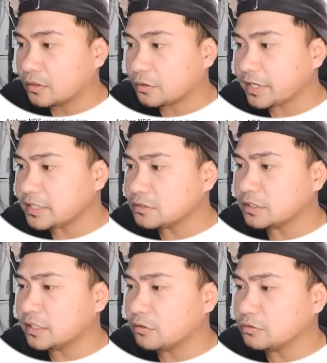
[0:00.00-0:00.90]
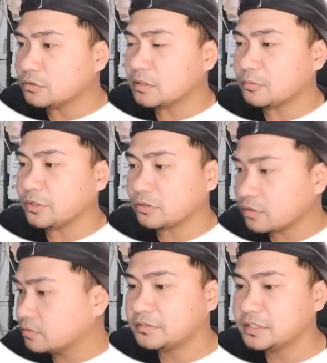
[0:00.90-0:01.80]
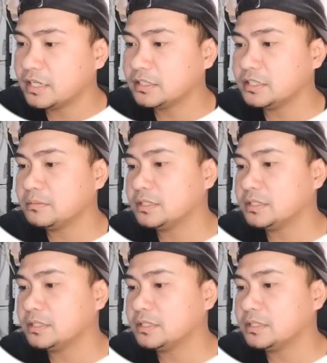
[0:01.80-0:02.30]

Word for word: Okay, so na-download ko na po ito. Turn natin yung